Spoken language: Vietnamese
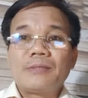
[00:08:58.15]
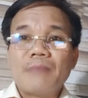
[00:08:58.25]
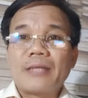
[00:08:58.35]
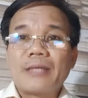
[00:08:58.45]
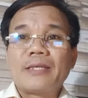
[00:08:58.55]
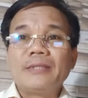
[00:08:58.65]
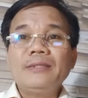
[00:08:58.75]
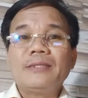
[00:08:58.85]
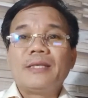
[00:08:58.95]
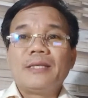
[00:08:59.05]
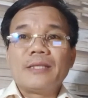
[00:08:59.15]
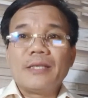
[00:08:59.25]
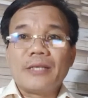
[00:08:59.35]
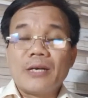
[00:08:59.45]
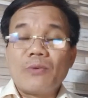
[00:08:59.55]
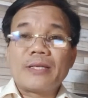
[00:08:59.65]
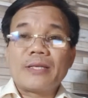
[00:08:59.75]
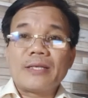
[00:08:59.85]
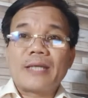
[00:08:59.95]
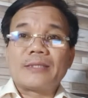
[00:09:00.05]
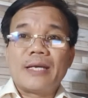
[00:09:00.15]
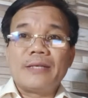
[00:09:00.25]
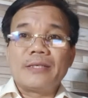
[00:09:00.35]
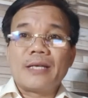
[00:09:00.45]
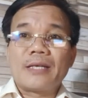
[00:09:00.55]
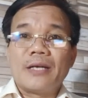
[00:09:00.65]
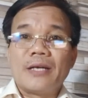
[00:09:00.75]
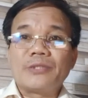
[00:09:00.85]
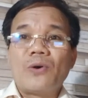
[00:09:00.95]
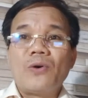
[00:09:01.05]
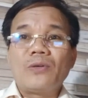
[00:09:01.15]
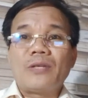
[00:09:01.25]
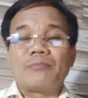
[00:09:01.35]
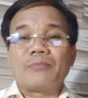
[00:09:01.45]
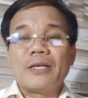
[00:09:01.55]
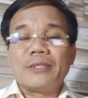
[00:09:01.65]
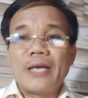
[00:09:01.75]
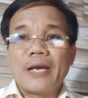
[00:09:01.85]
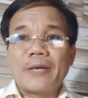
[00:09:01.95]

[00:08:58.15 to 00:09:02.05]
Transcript: bằng chứng thì cơ quan chức năng sẽ đưa ra khởi tố trong thời gian